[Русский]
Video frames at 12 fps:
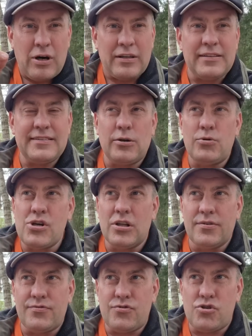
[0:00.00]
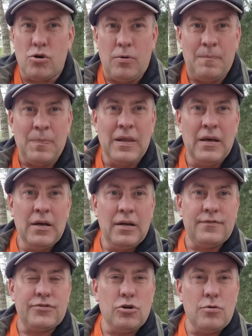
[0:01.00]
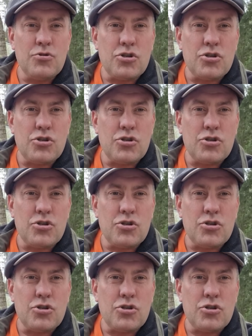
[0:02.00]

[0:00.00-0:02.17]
она заключалась в чем? В том,